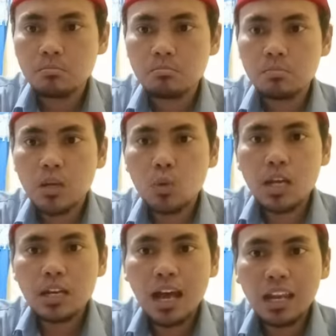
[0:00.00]

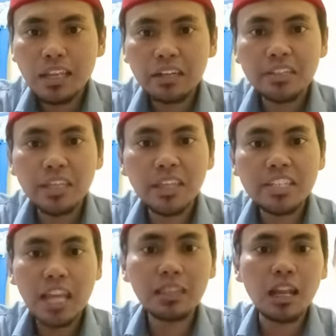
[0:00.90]
Melakukan hal yang dicintai
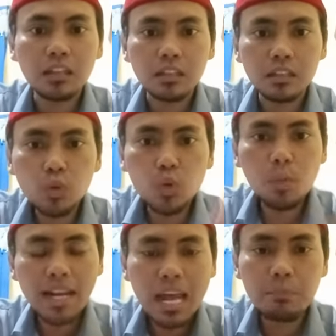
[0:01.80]
setan di
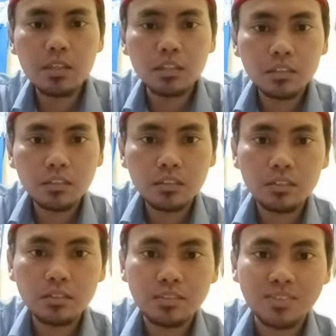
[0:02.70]
rumah Nabi.
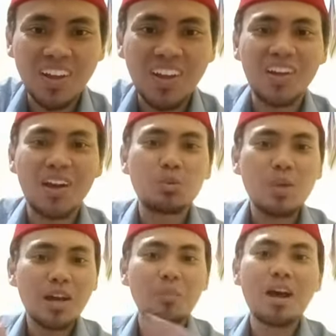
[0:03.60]
Nah, Abu
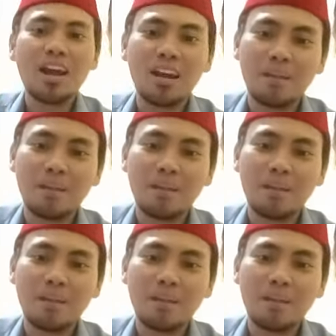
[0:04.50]
Bakar marah.